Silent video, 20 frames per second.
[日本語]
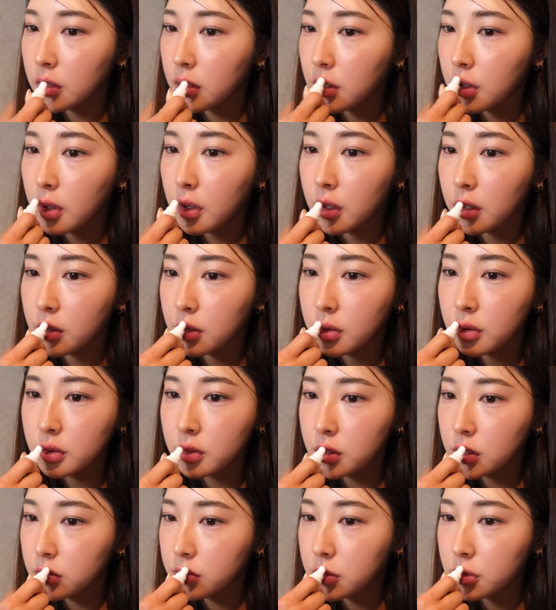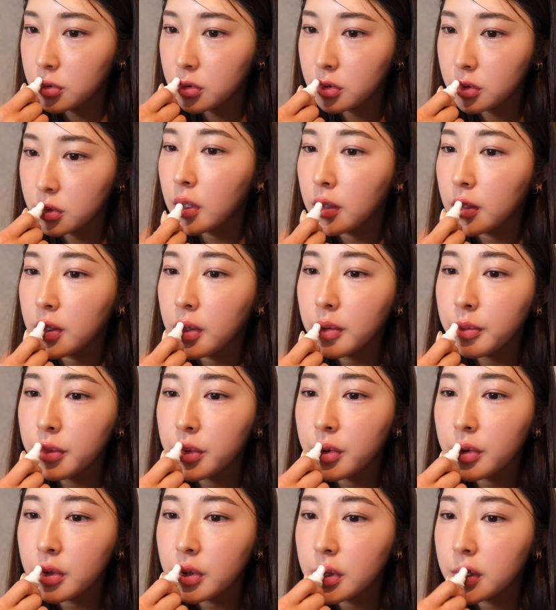でグロスも全
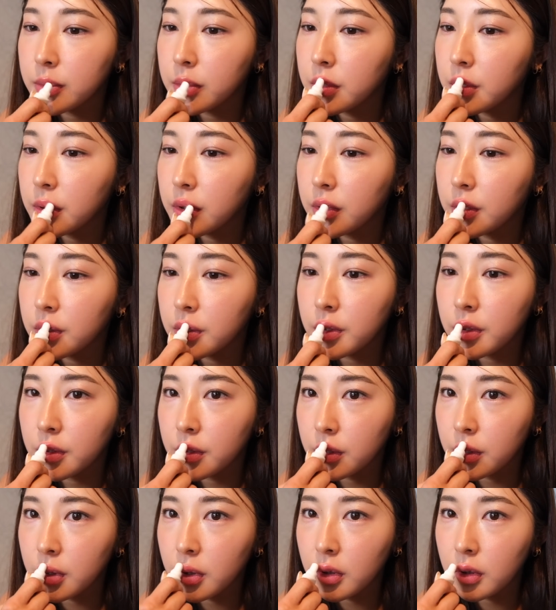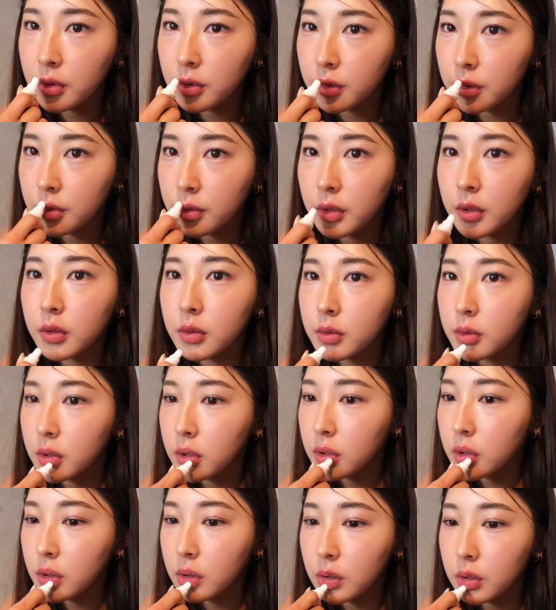部の唇に塗るっていうよりかはこの上の部
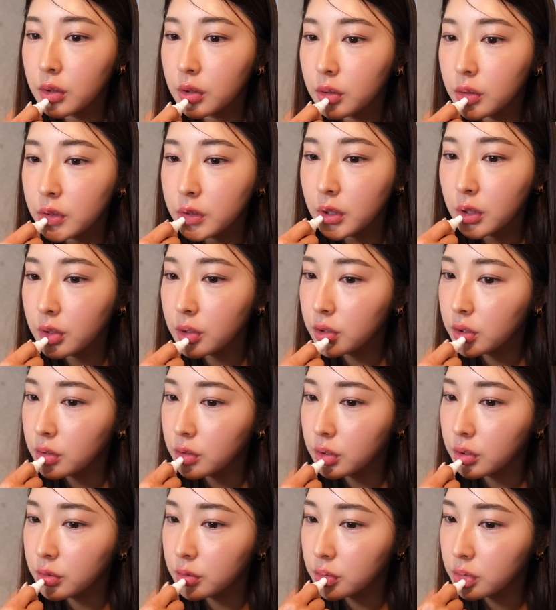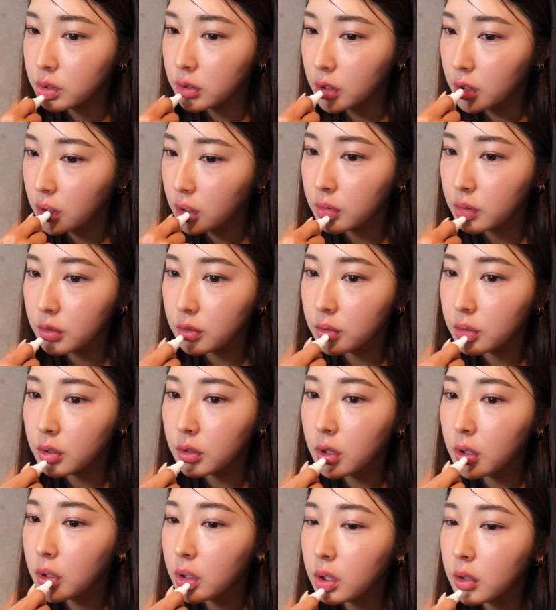分とこの下の中央部分に塗るの
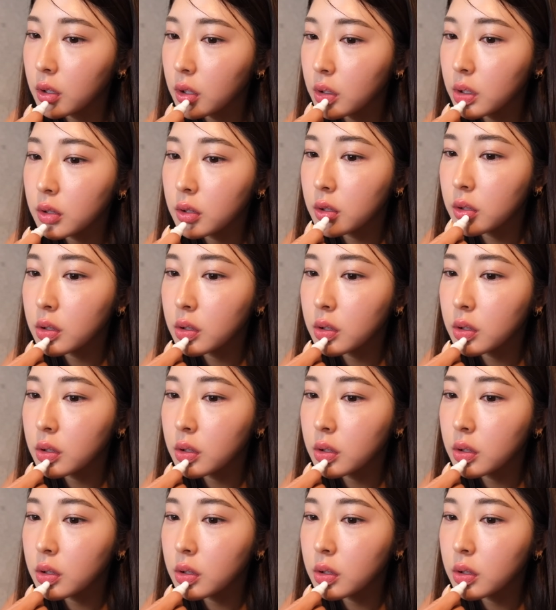がいいらし